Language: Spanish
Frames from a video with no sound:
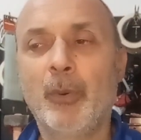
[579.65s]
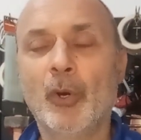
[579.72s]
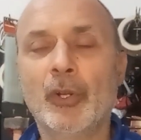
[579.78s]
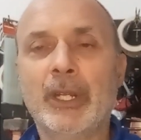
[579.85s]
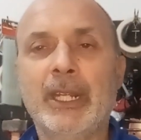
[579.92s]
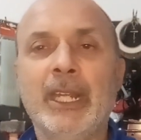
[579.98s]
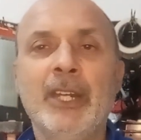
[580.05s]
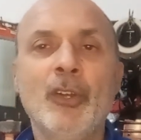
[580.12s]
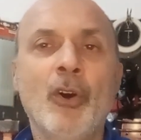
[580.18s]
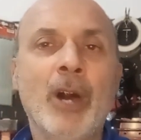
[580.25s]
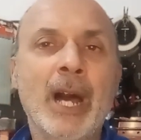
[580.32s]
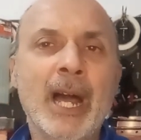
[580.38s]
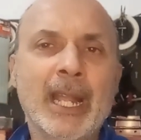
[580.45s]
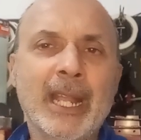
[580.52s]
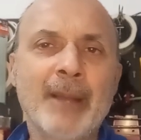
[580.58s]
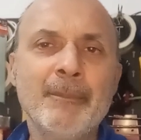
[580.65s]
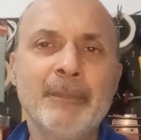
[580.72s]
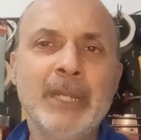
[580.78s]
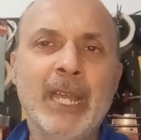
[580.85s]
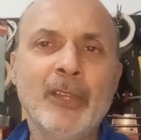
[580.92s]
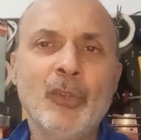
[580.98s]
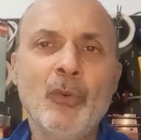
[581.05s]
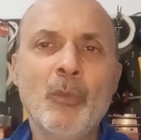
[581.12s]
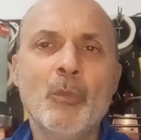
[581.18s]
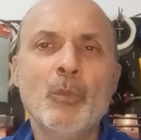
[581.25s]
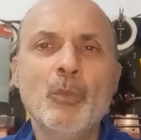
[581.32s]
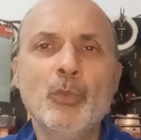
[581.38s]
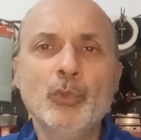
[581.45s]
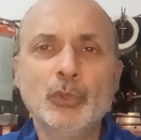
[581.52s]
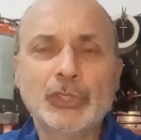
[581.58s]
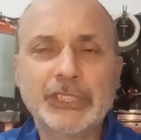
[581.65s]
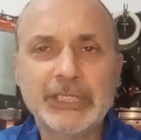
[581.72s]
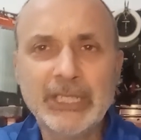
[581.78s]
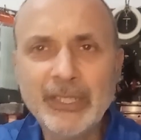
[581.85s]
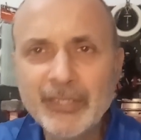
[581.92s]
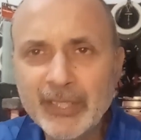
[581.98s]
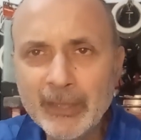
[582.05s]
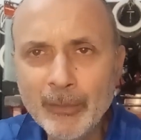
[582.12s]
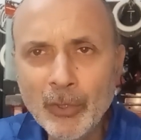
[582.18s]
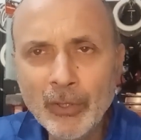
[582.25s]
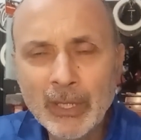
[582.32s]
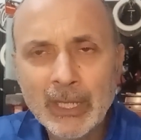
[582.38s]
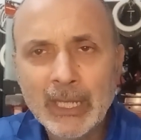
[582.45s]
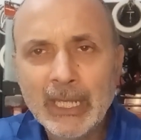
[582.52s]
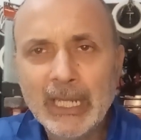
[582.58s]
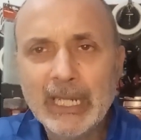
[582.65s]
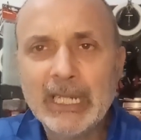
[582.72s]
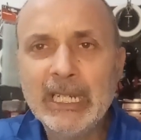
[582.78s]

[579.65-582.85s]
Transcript: porque nos ha cambiado muchísimo